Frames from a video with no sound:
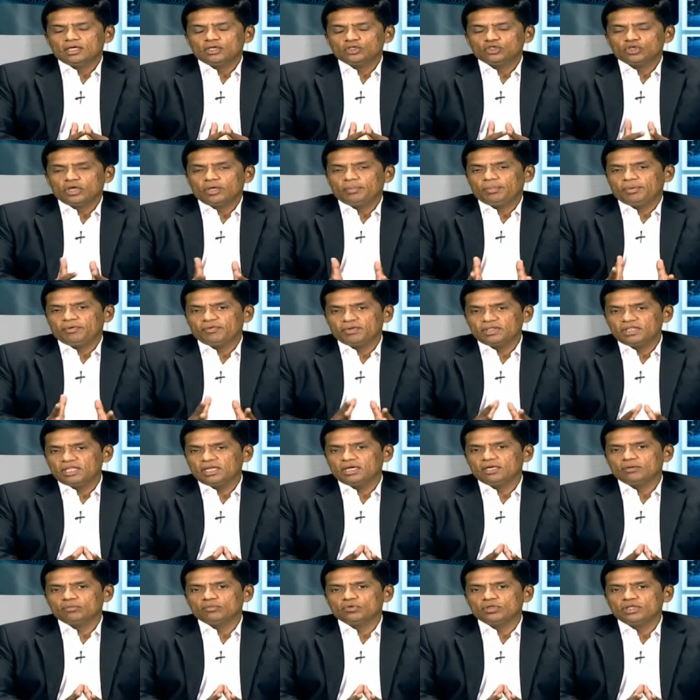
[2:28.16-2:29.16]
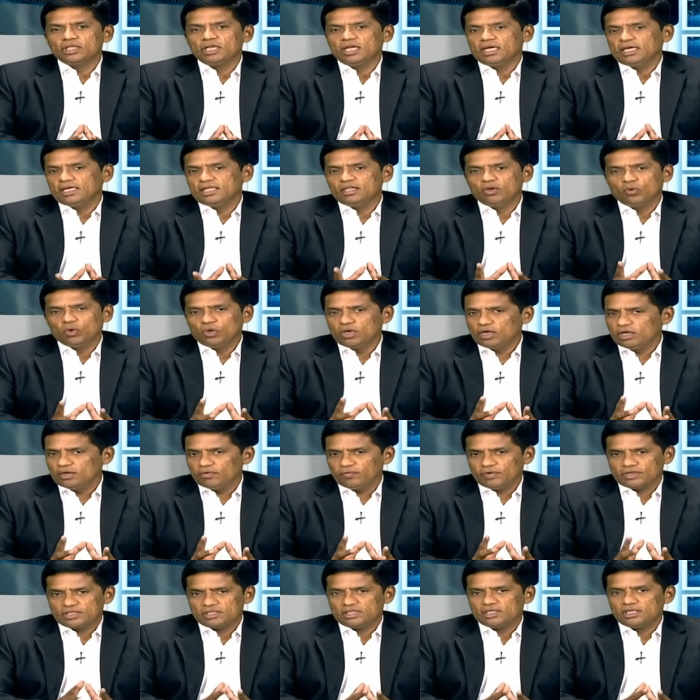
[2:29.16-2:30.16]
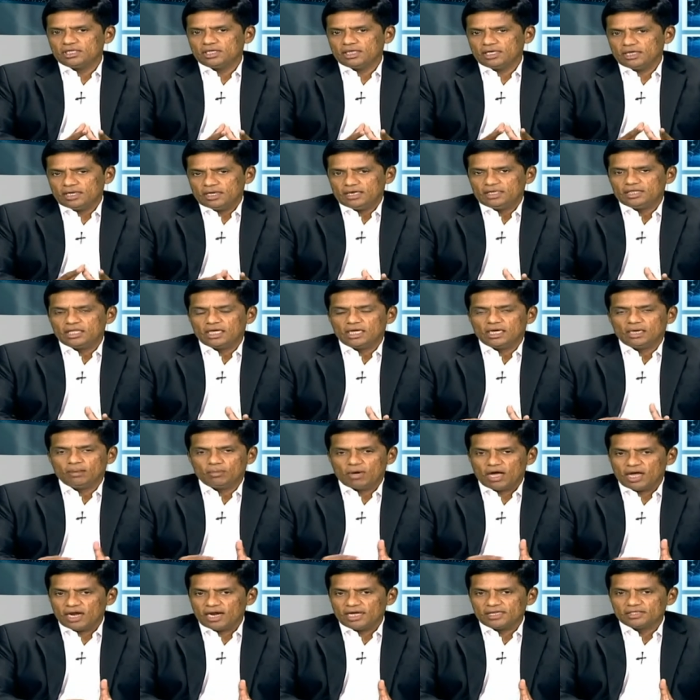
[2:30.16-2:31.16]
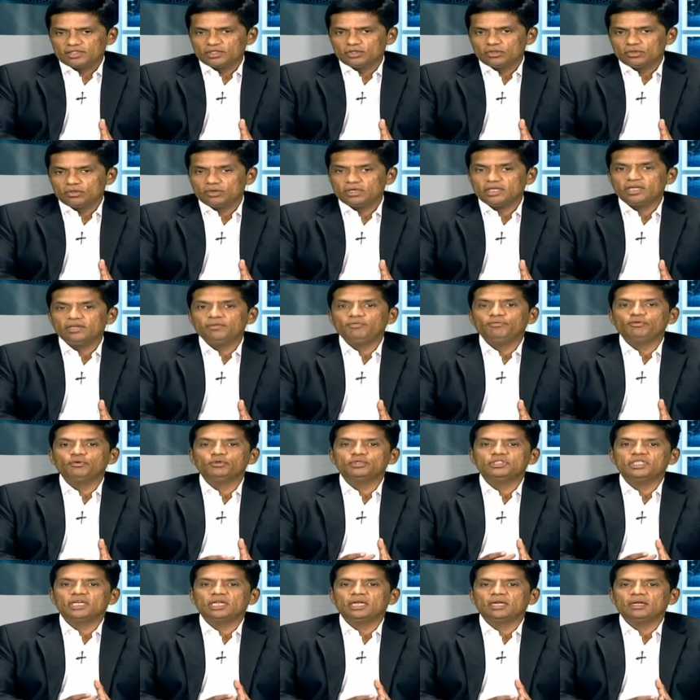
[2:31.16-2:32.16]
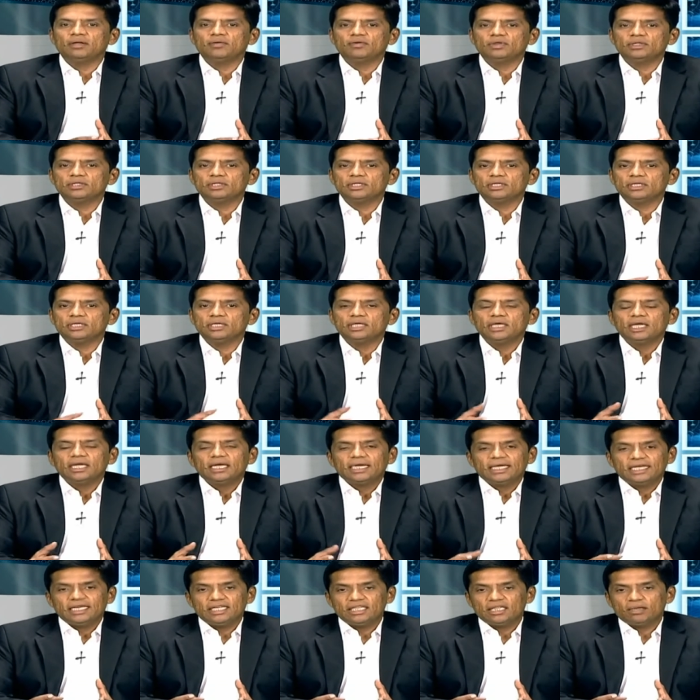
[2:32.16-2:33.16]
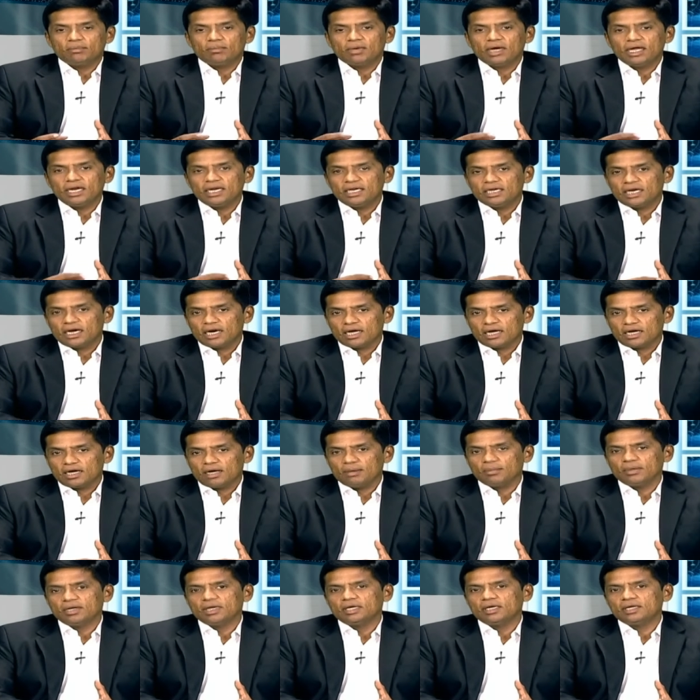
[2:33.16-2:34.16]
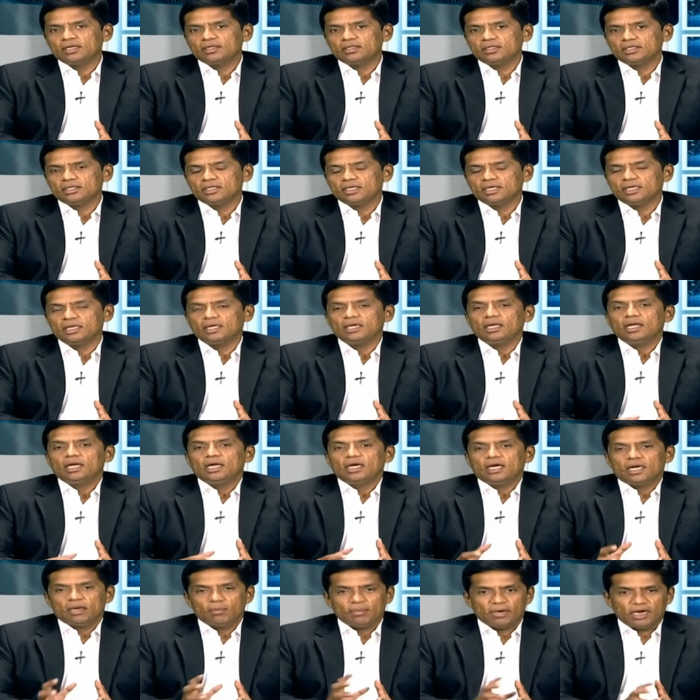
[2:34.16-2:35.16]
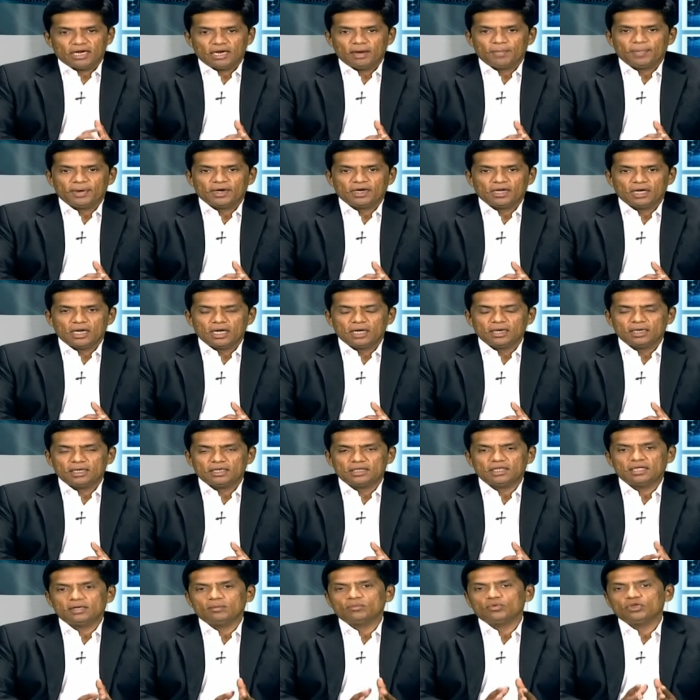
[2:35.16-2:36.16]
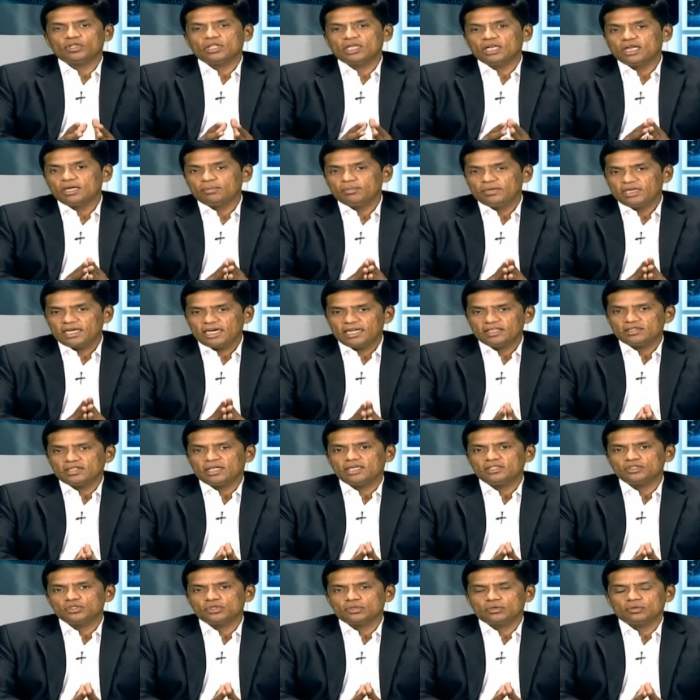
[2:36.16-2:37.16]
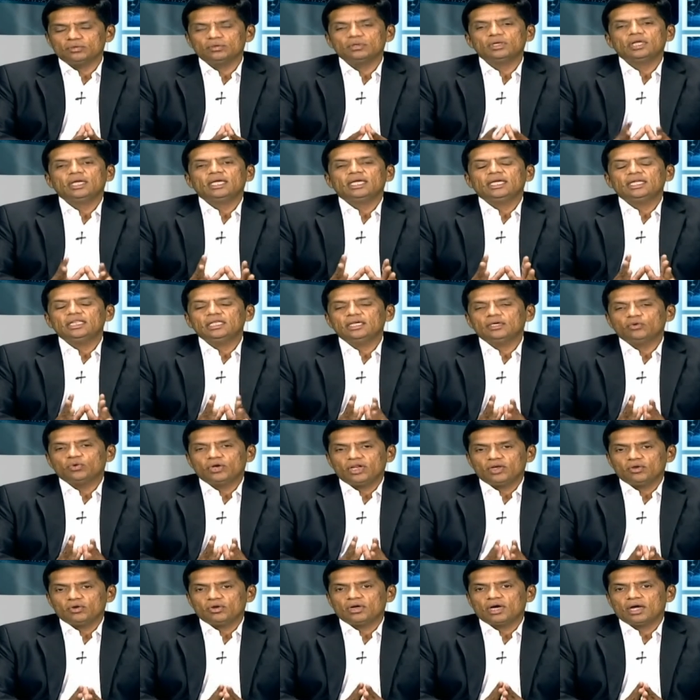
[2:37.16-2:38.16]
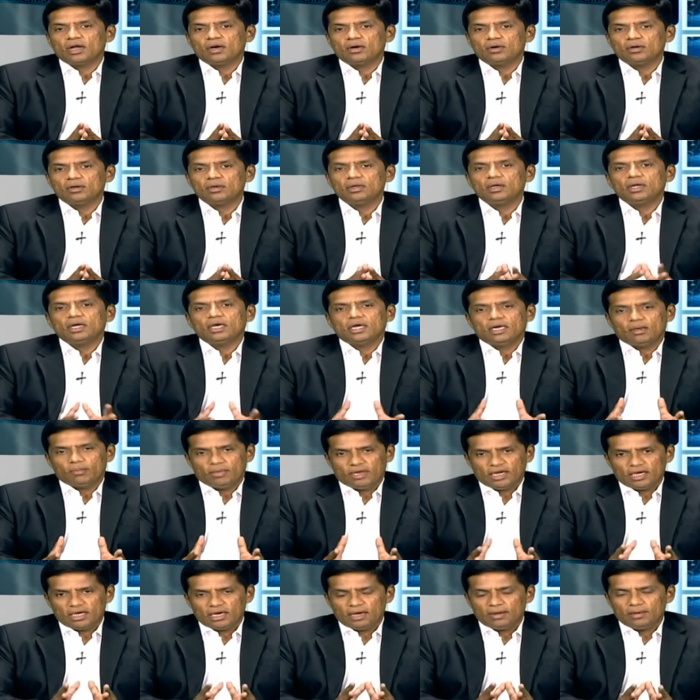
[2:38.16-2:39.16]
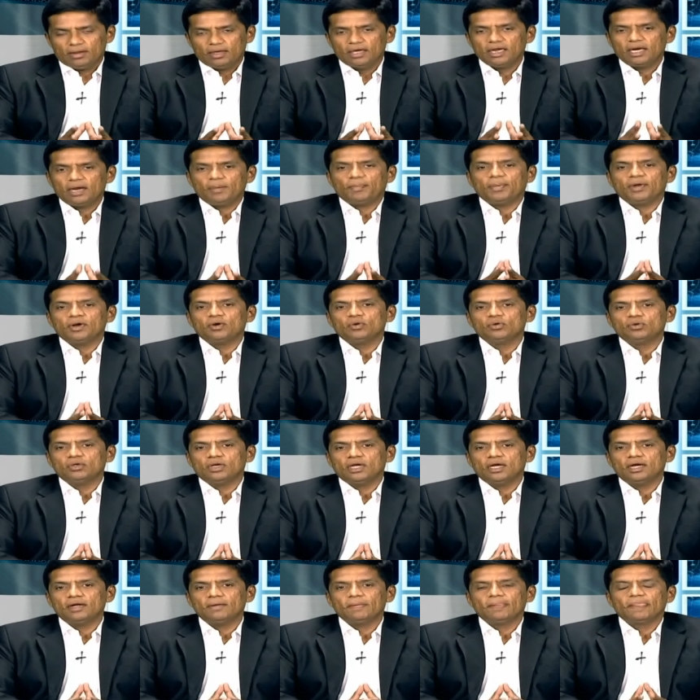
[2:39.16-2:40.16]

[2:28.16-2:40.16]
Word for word: ஸோ இப்போ வந்திருக்கும்போது இதை ஒன்று ஃபஸ்ட்டு இதை நம்ம ஆராய்ஞ்சிக்கணும் இன் ஃப்யூச்சரில் வந்து இதை மாதிரி நடக்காமல் இருக்கிறதுக்கு நம்ம என்ன பண்ணலாங்கிறத நம்ம முதல்ல முன்னாடியே தெரிஞ்சுக்கணும் இதுக்கு ஒரே ஒரு காரணம் நம்ம என்ன என்ன பண்ணணும்னா